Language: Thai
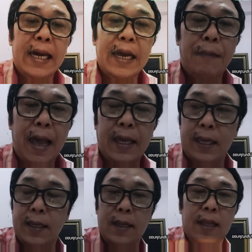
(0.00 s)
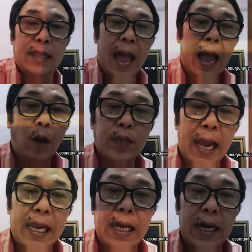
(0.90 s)
เลยไหม ถ้าเขาใช้
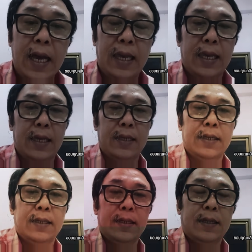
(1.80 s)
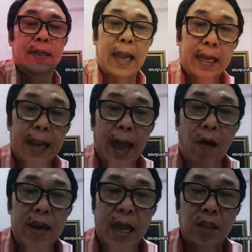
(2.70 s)
เลย นั่นน่ะ
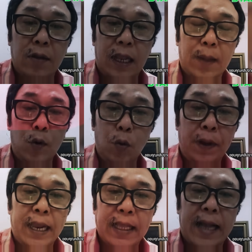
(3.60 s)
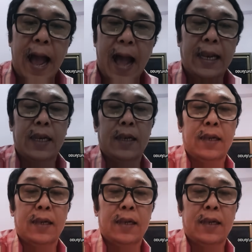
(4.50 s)
เขาเรียกรัฐธรรมนูญเผด็จการ